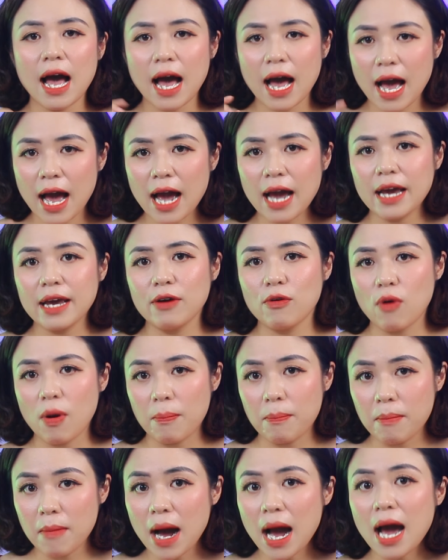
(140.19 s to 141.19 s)
2 hoặc
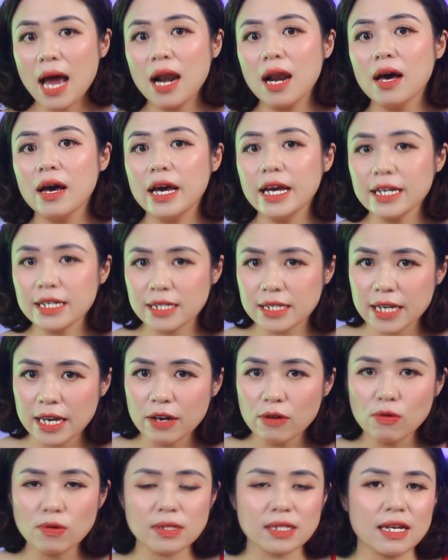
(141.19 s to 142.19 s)
3 lợi ích
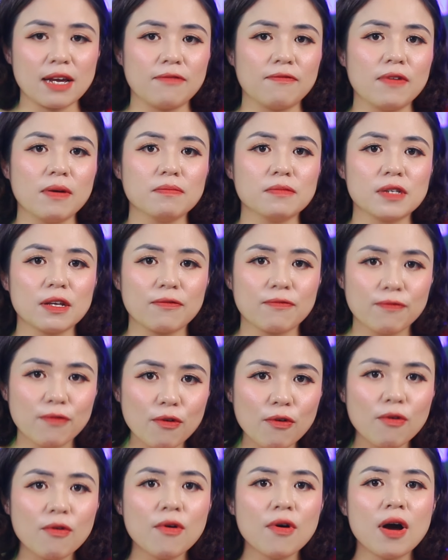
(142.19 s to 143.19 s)
chính của sản phẩm dịch
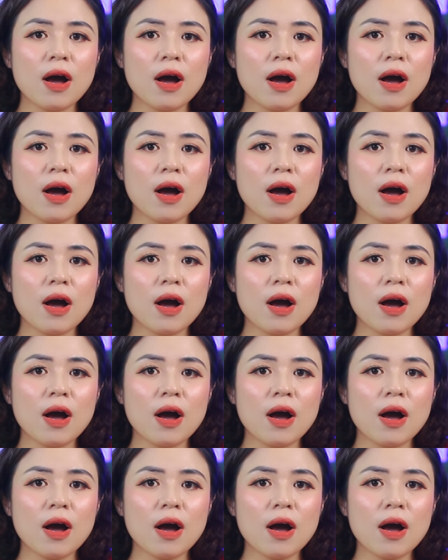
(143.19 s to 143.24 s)
vụ